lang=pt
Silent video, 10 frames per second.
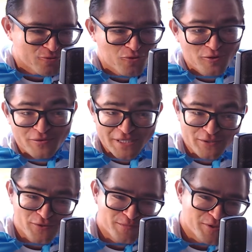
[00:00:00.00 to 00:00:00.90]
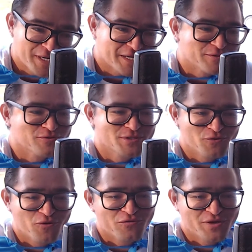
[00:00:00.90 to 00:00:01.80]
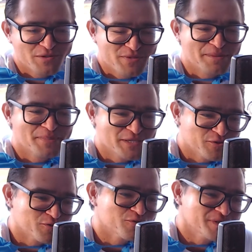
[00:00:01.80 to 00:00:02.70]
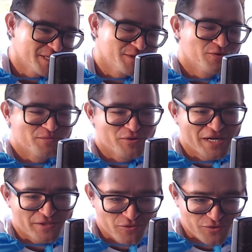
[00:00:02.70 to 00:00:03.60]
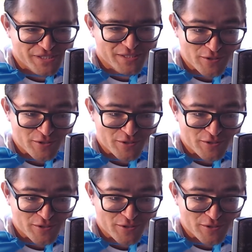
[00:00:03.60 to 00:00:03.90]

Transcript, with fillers: no olho desde 2014 e o governo me abandonou desde 2014.